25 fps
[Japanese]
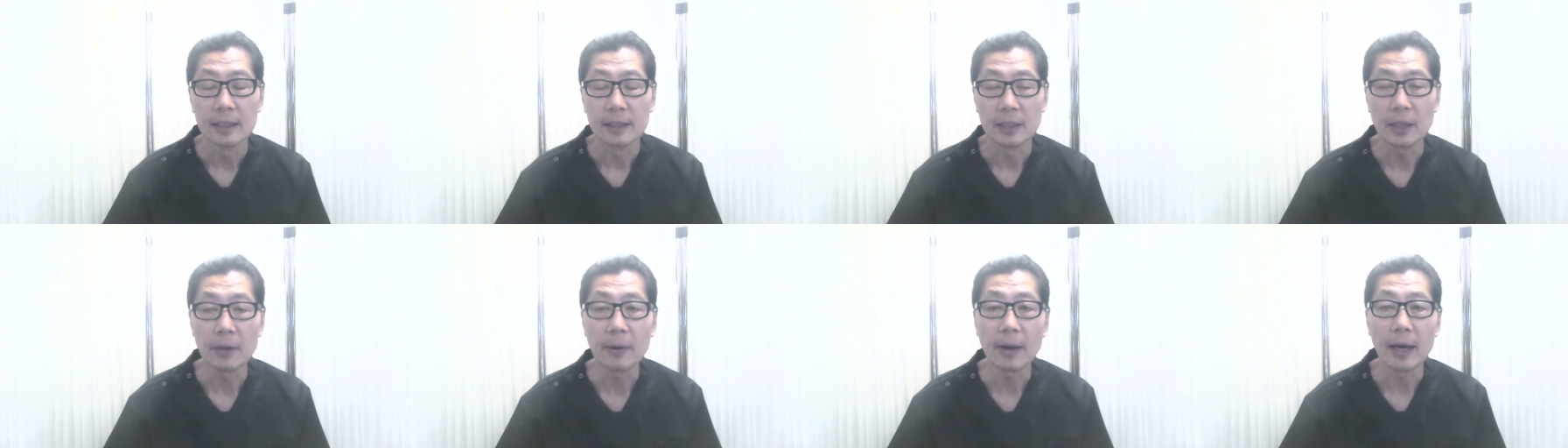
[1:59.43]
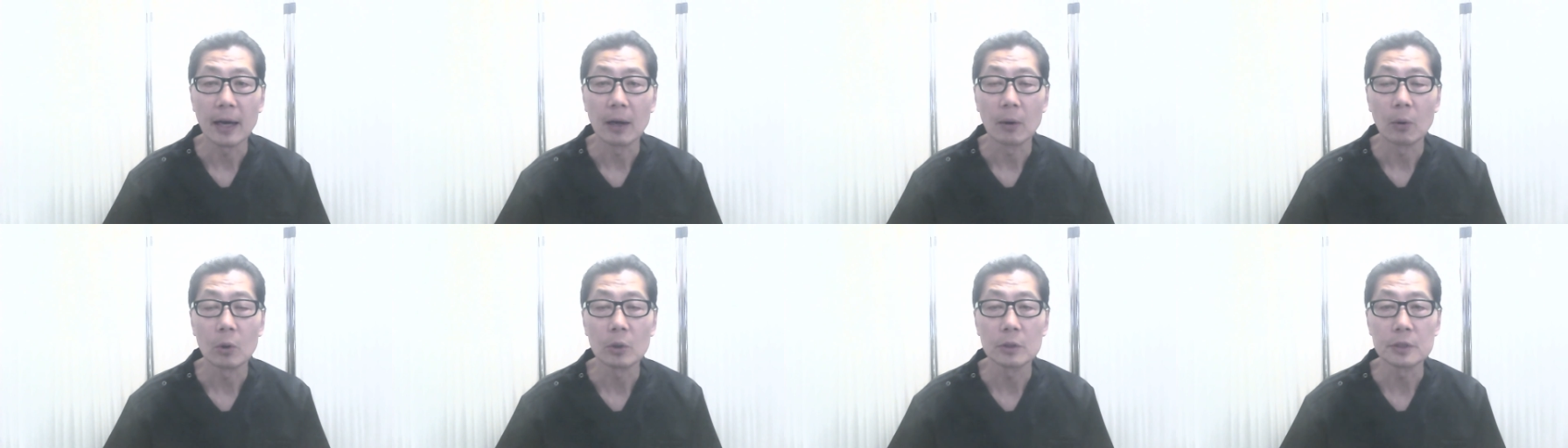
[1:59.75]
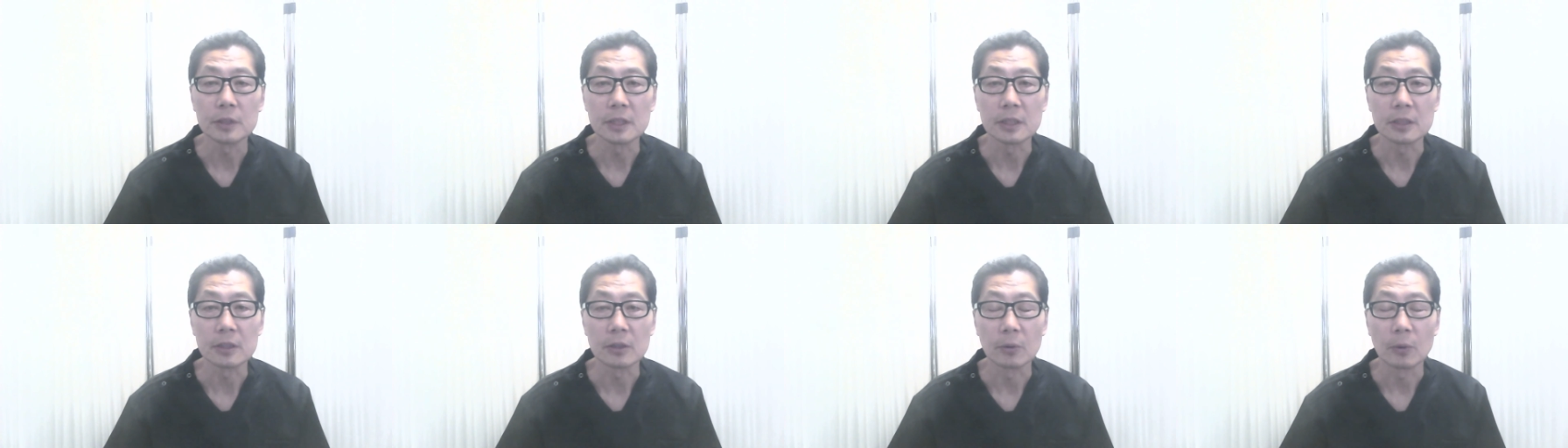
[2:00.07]
では本
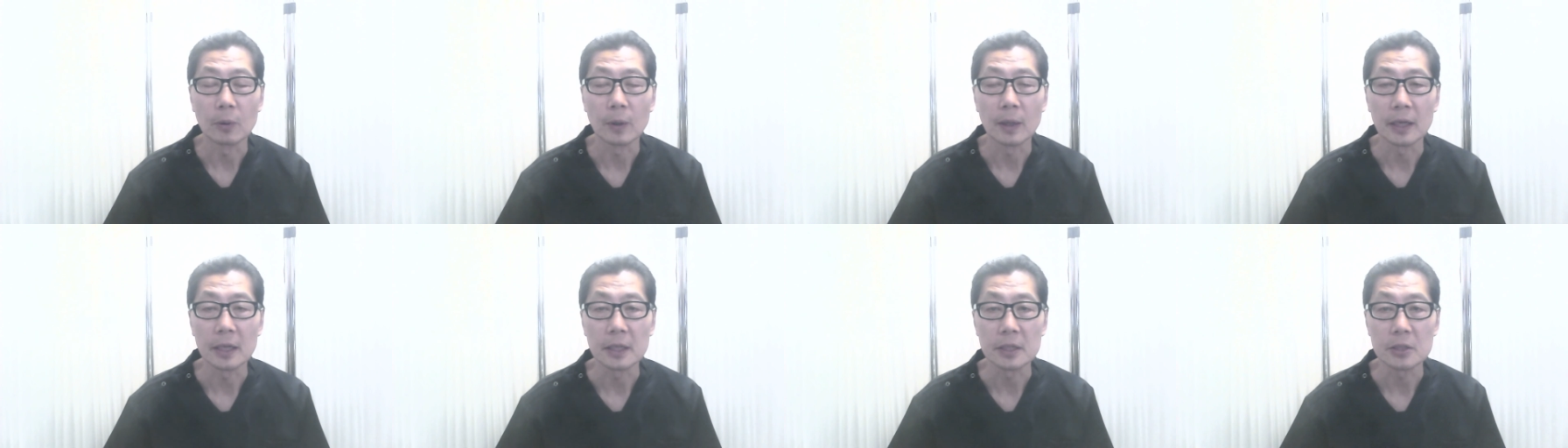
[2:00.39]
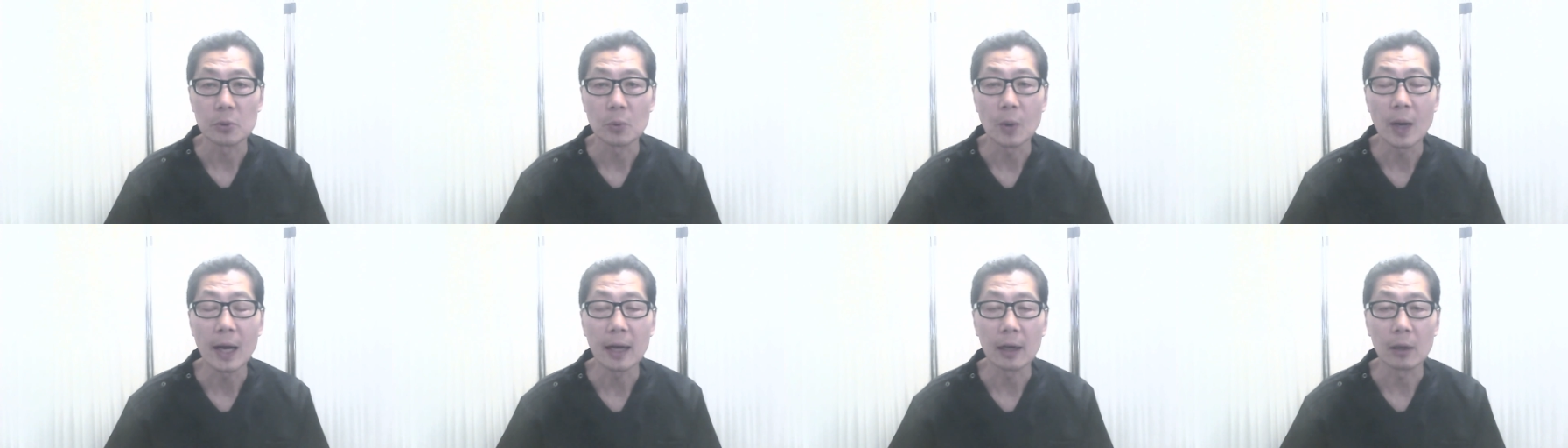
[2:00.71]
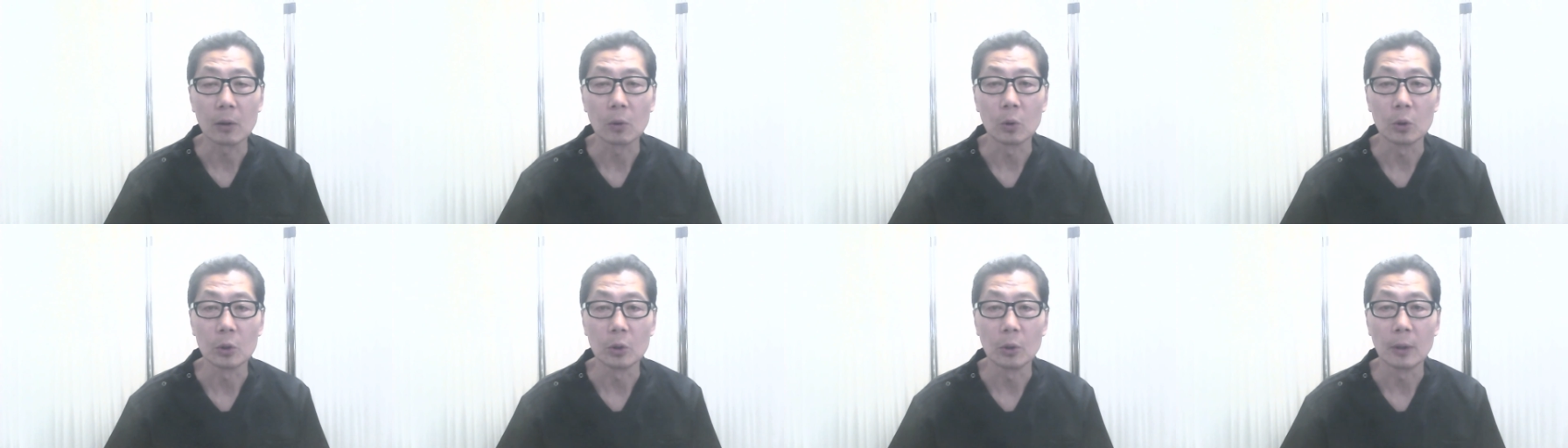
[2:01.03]
日のお話は
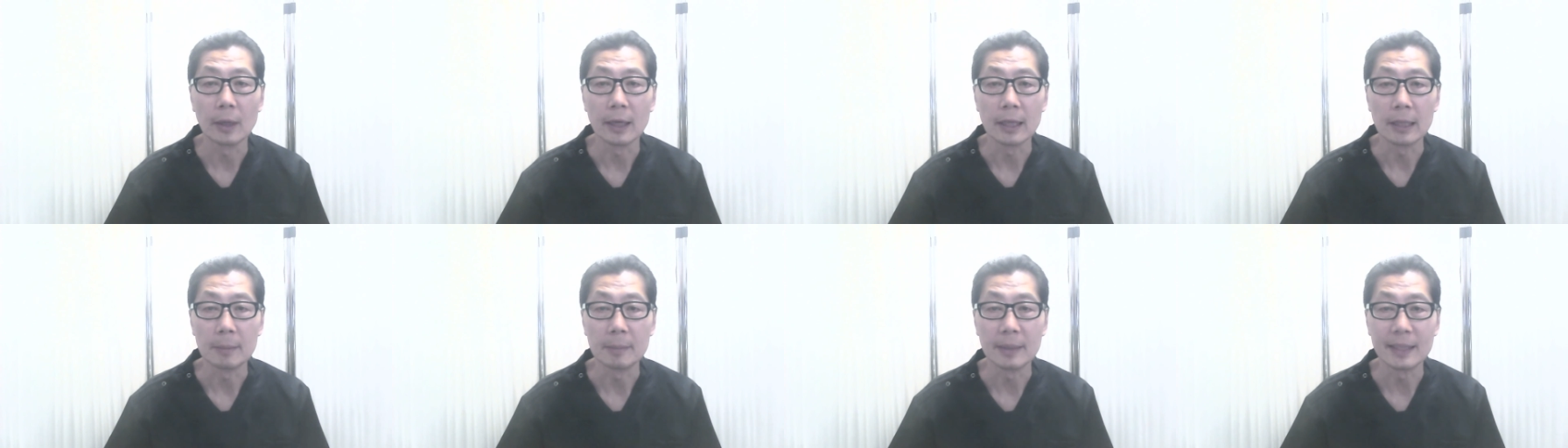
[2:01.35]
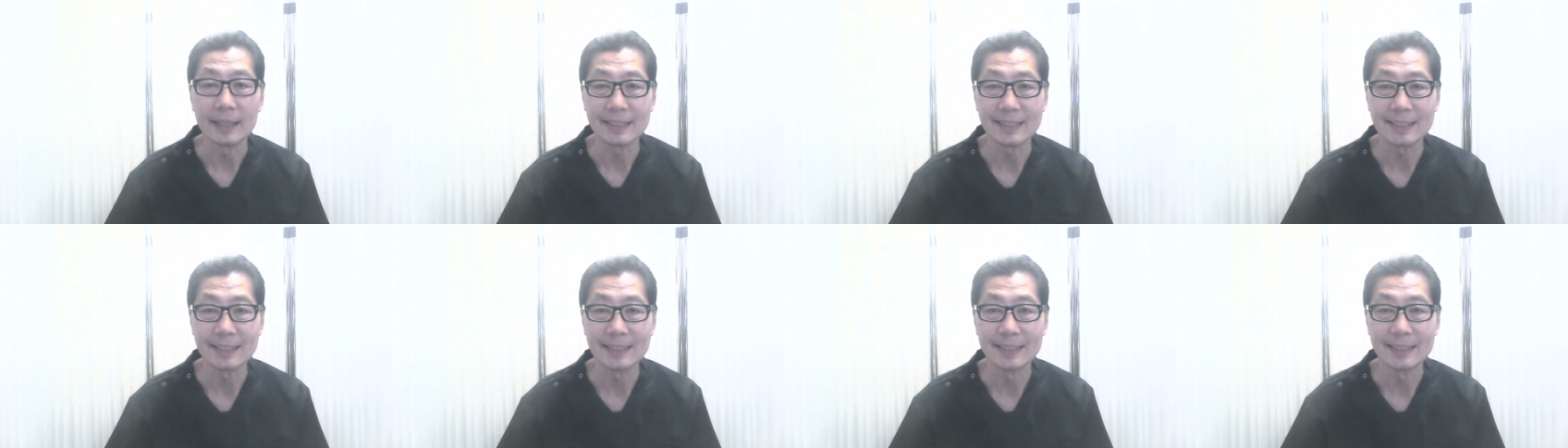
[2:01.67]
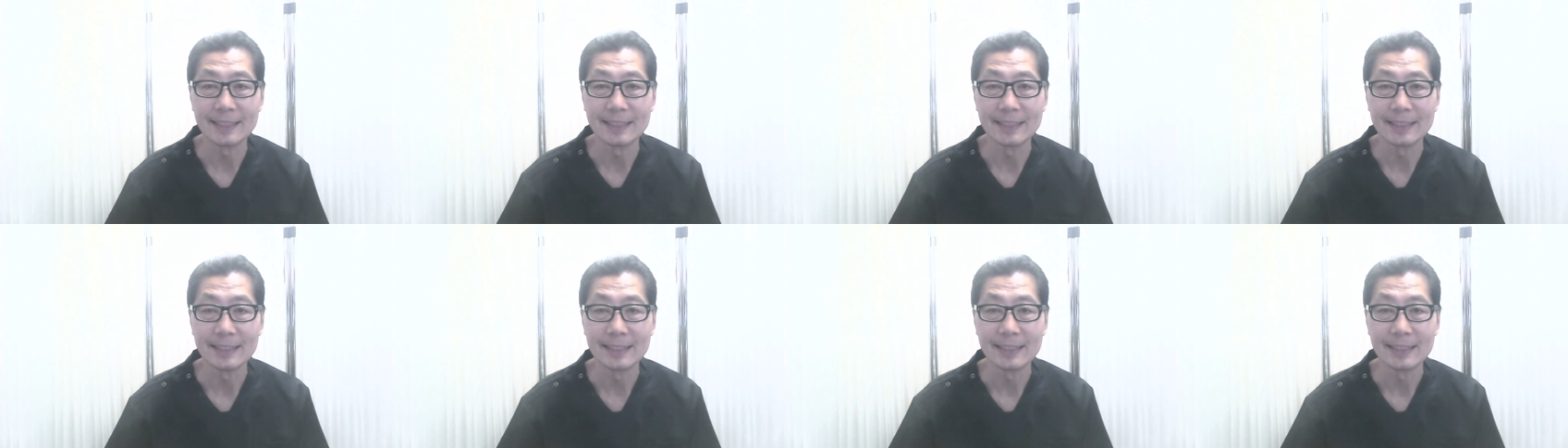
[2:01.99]
これで終わります。